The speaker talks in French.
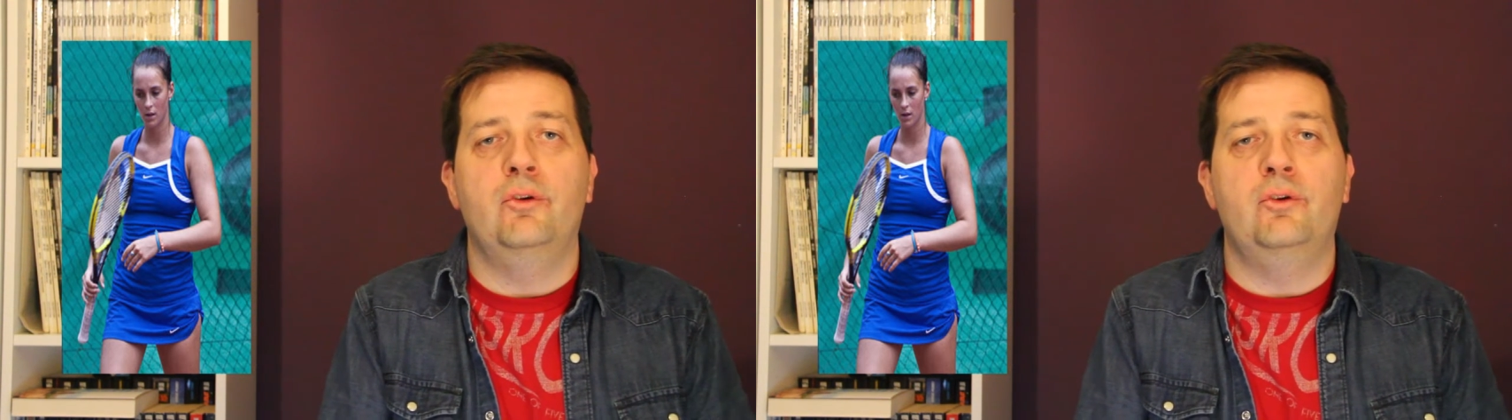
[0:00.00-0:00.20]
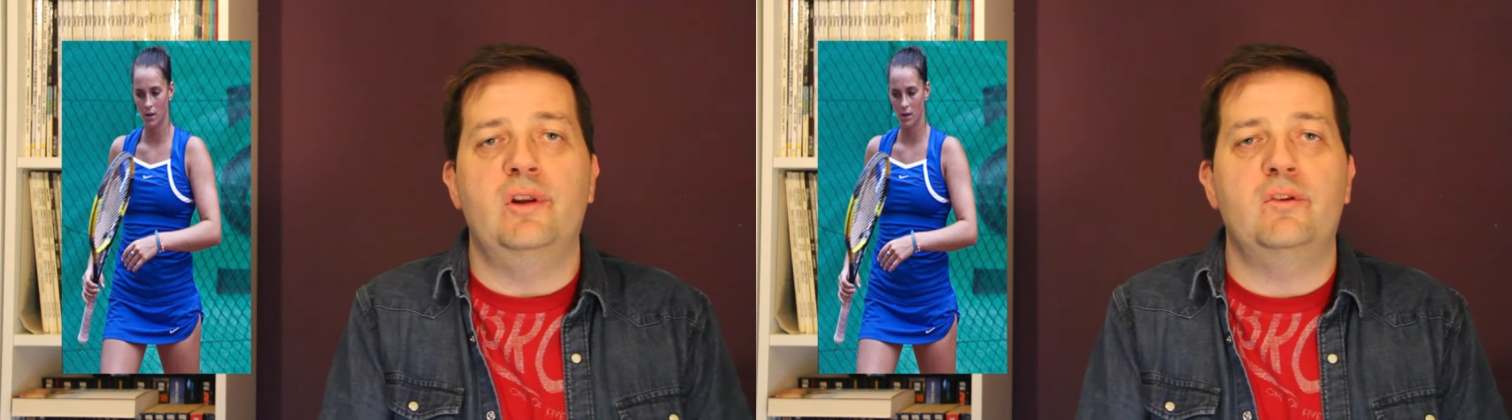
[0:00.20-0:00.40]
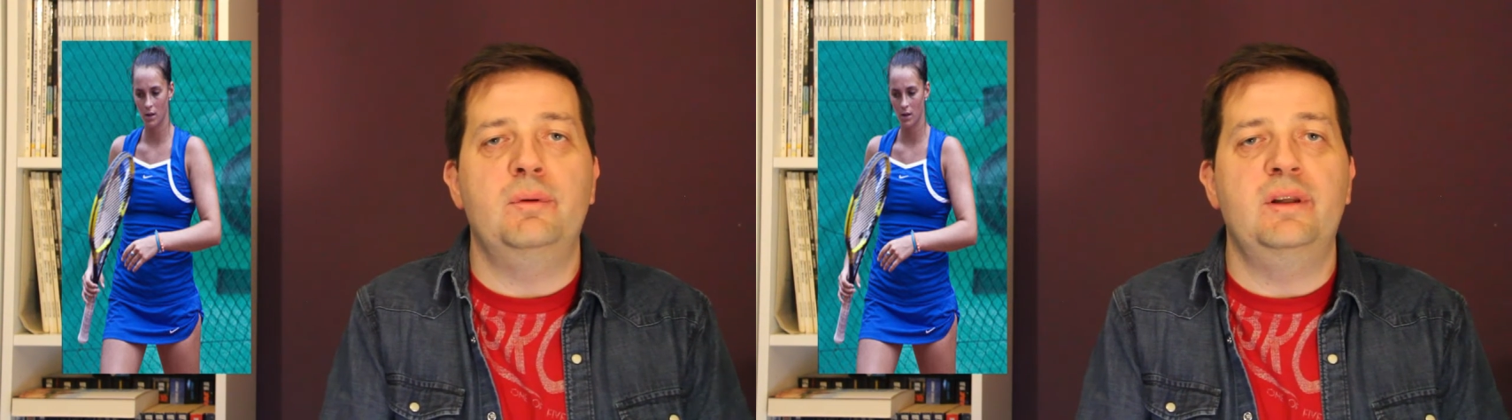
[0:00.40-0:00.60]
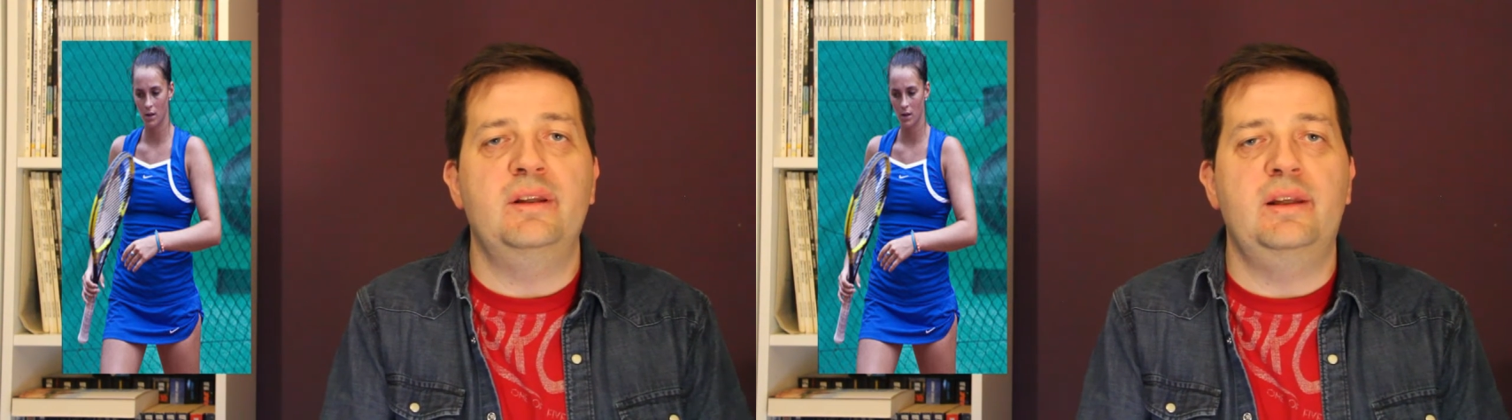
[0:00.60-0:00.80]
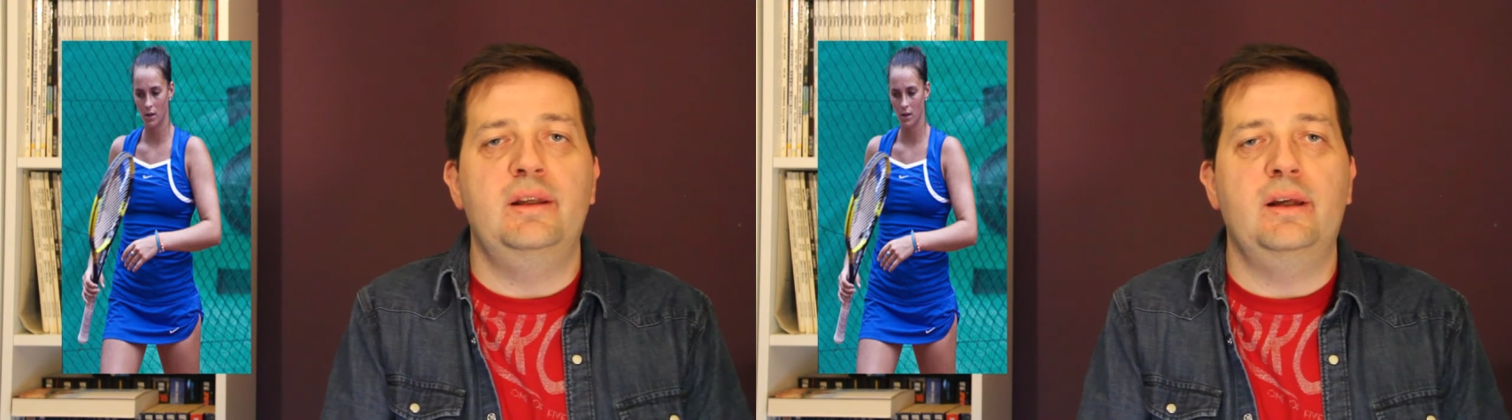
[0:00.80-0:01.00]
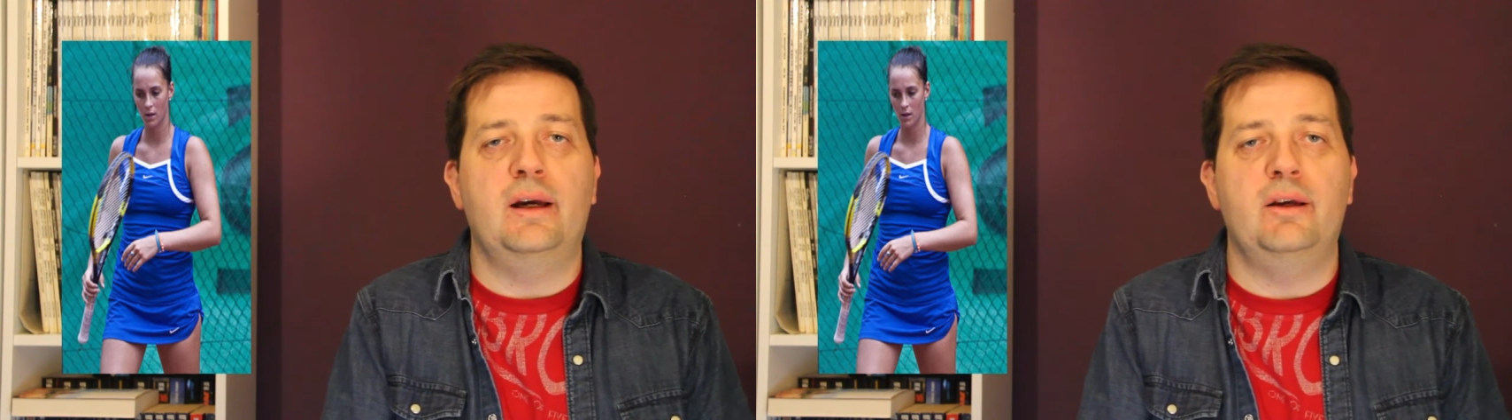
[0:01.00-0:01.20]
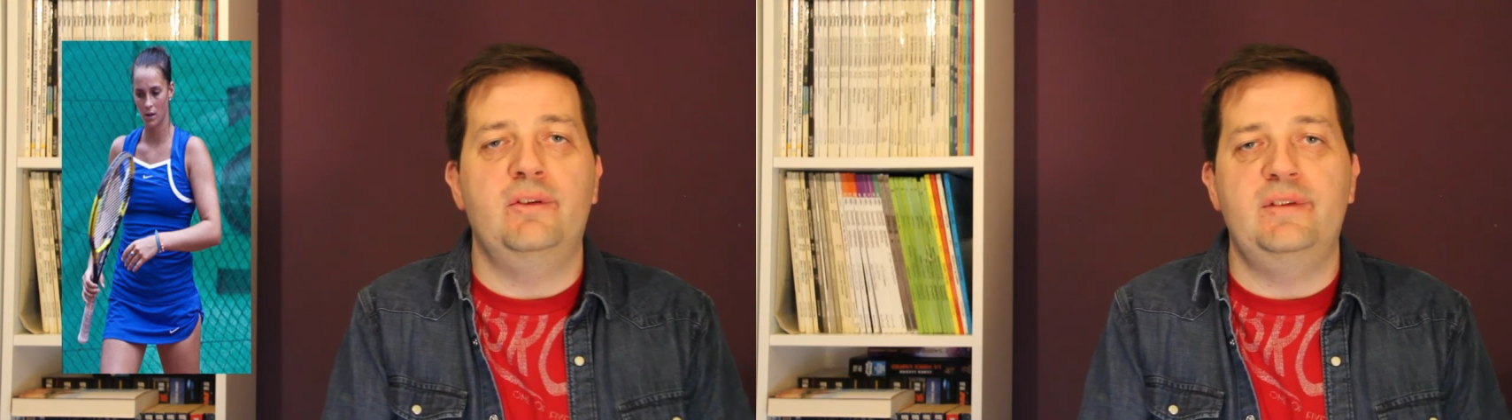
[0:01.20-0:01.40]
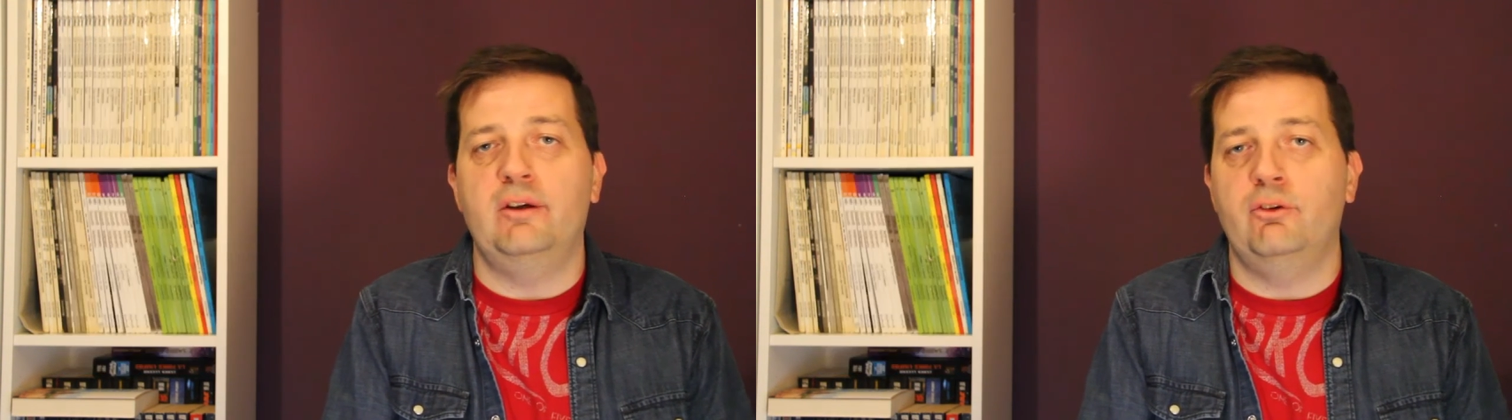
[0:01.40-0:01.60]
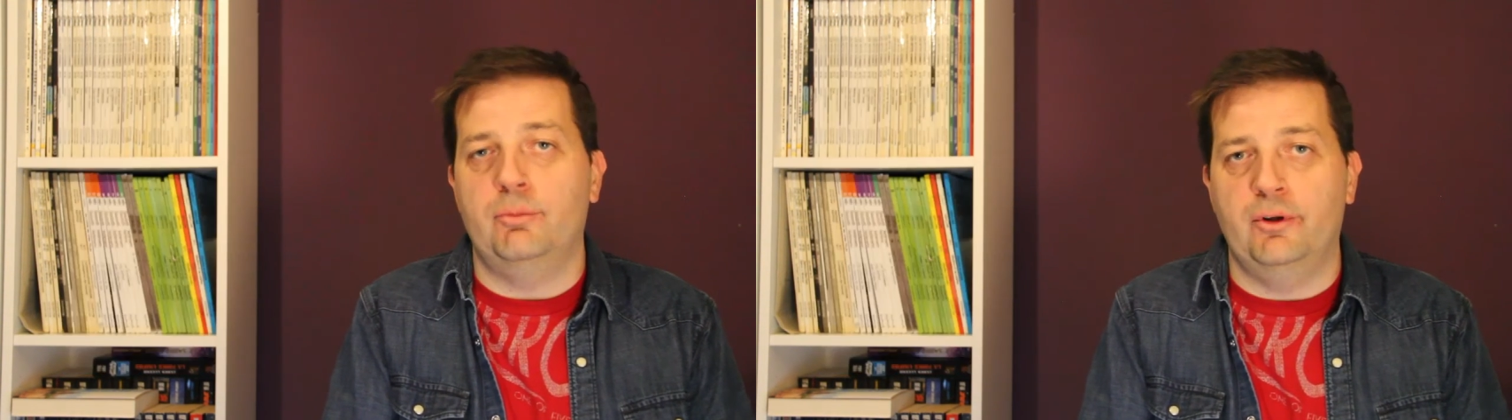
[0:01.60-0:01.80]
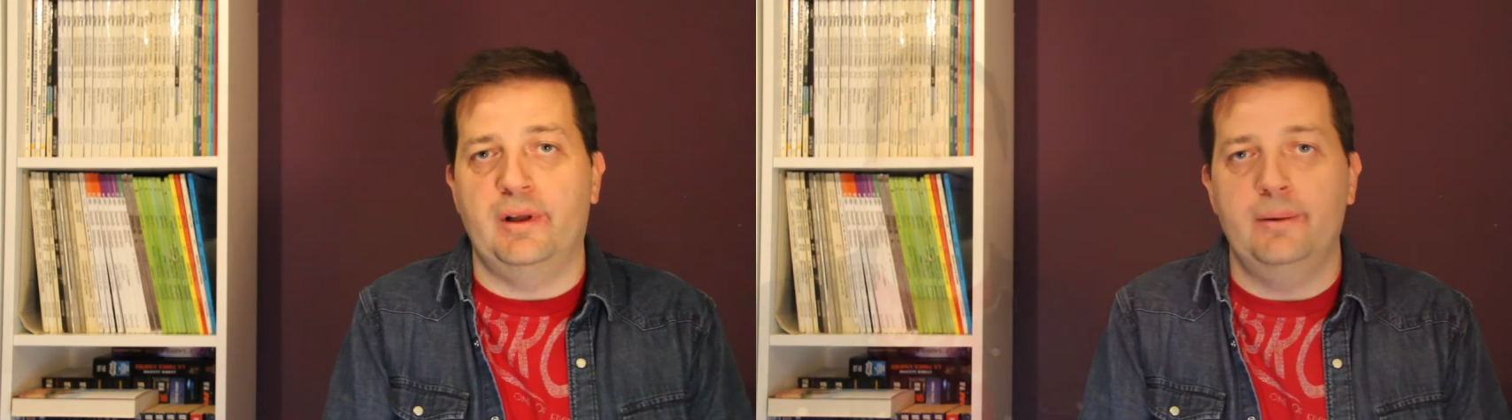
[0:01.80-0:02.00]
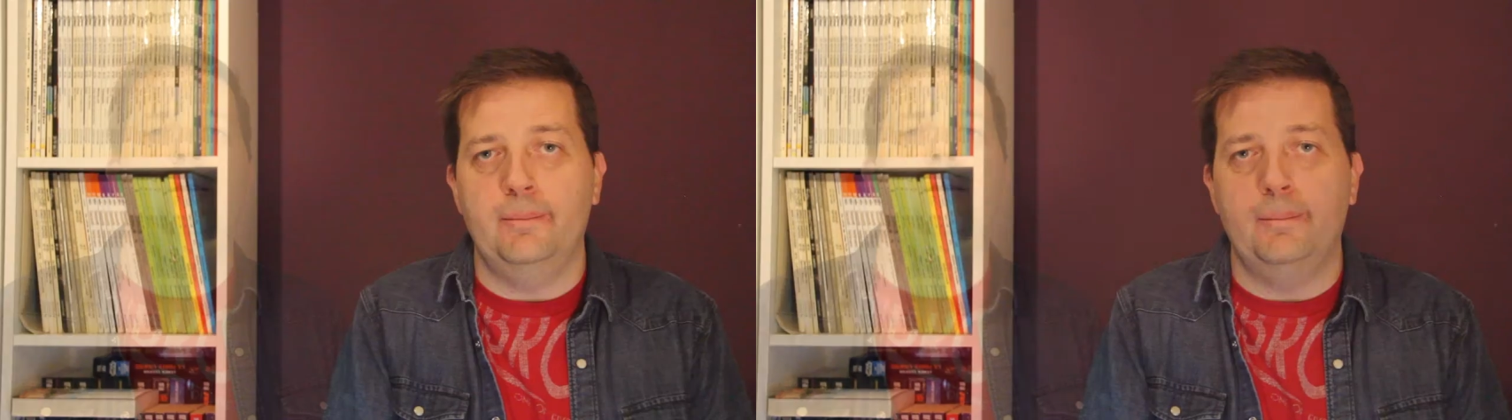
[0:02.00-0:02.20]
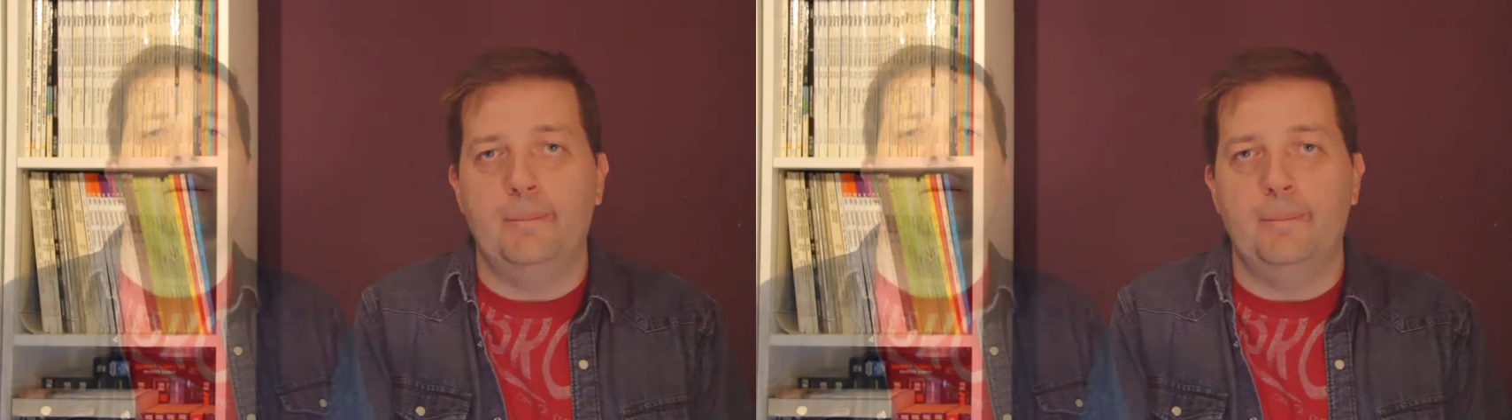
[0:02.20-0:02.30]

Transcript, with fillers: de la semaine qui a réussi à lui en prendre un.